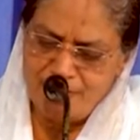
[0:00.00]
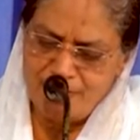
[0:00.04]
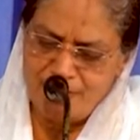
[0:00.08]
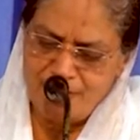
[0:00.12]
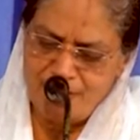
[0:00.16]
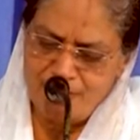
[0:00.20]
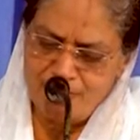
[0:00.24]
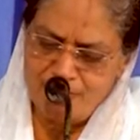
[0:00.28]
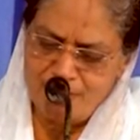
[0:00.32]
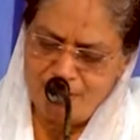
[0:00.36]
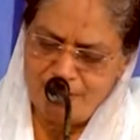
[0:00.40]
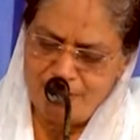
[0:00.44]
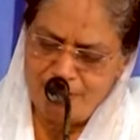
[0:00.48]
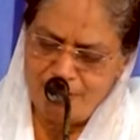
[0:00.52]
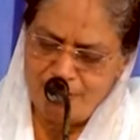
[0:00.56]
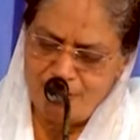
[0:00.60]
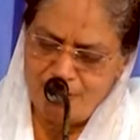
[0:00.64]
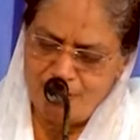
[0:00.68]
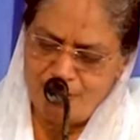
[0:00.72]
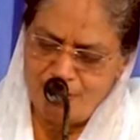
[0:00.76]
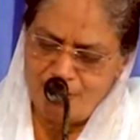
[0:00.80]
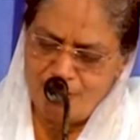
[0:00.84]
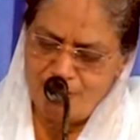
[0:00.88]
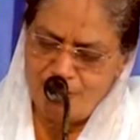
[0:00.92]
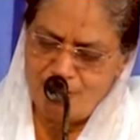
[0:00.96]
ప్రభు అయిన
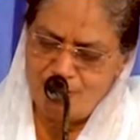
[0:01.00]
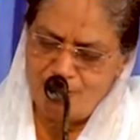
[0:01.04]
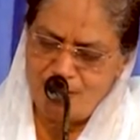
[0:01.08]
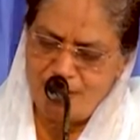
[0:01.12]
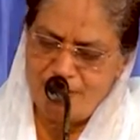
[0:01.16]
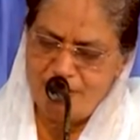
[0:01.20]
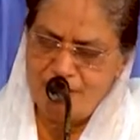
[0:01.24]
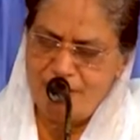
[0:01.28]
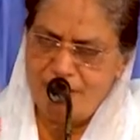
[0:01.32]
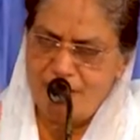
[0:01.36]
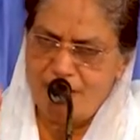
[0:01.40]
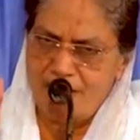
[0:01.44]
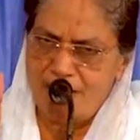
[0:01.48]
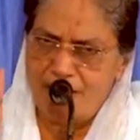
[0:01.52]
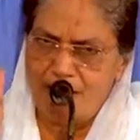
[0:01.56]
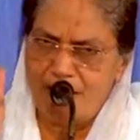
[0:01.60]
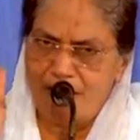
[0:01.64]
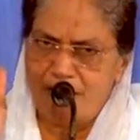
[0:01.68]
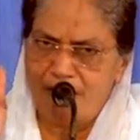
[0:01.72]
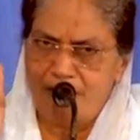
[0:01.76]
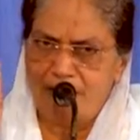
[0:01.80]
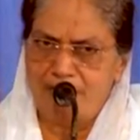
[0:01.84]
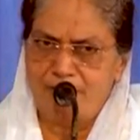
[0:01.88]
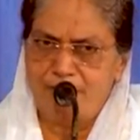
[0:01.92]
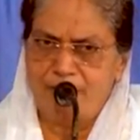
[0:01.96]
యహోవా
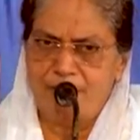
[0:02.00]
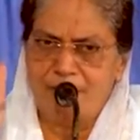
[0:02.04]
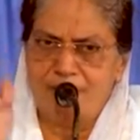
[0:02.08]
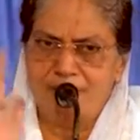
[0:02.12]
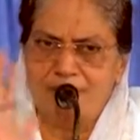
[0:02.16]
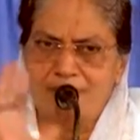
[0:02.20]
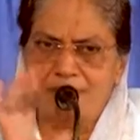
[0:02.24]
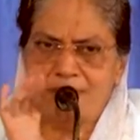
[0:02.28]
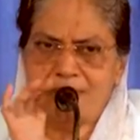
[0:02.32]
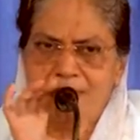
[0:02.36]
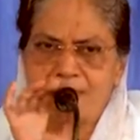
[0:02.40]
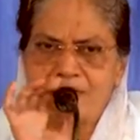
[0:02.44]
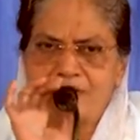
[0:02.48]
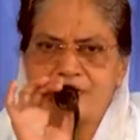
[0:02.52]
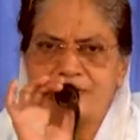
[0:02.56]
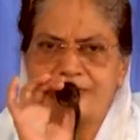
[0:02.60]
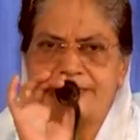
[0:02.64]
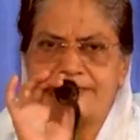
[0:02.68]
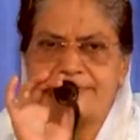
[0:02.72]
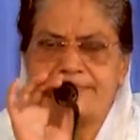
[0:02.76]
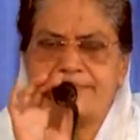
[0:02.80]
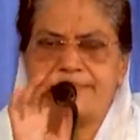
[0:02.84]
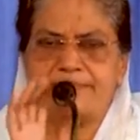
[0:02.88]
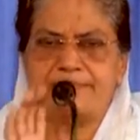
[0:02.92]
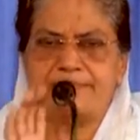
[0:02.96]
ఏమేయో చేయడు